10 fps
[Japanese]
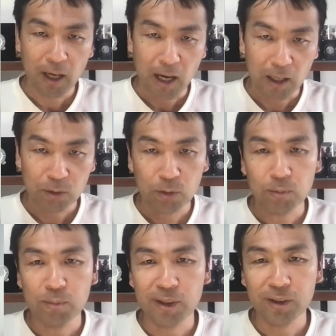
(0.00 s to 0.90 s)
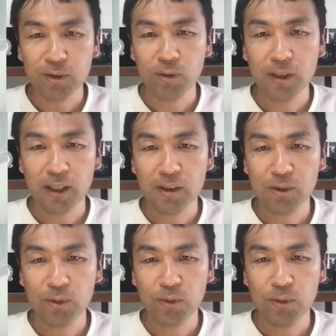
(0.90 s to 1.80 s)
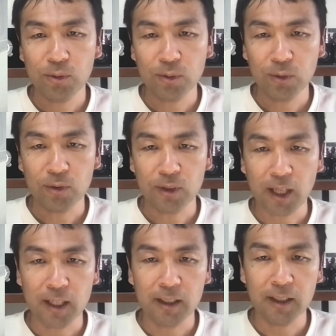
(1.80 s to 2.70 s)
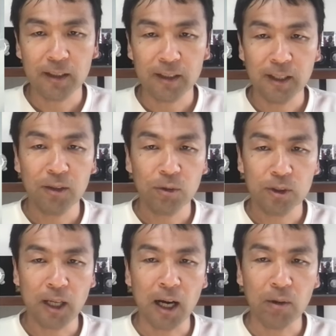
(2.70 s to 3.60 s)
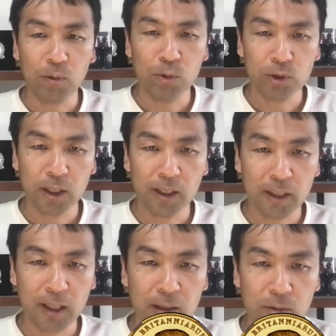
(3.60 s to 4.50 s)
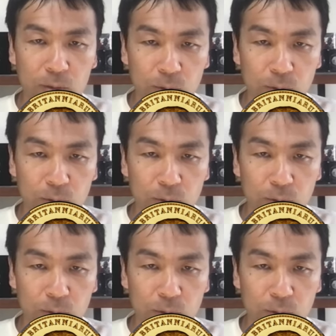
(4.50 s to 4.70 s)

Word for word: あのビクトリア女王の戴冠記念として発行された